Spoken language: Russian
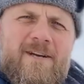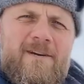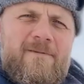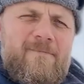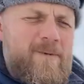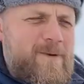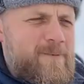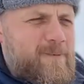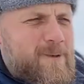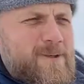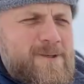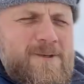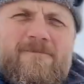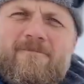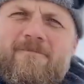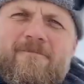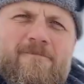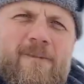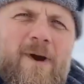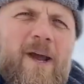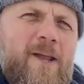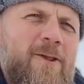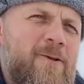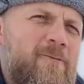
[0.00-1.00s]
мы можем
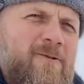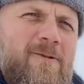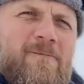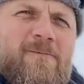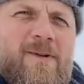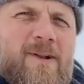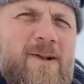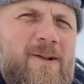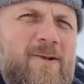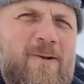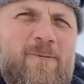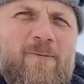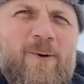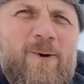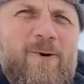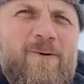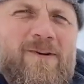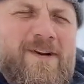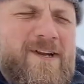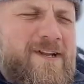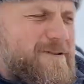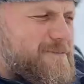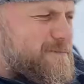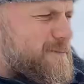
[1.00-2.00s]
майну выпилить любого
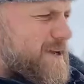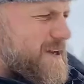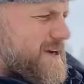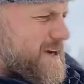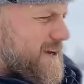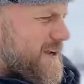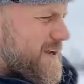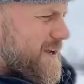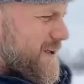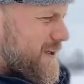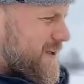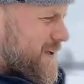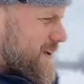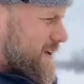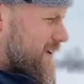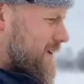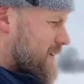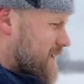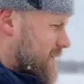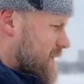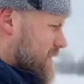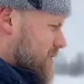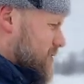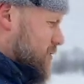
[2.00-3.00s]
размера.
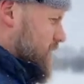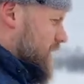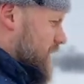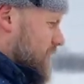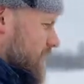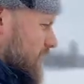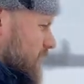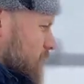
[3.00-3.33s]
Че, давай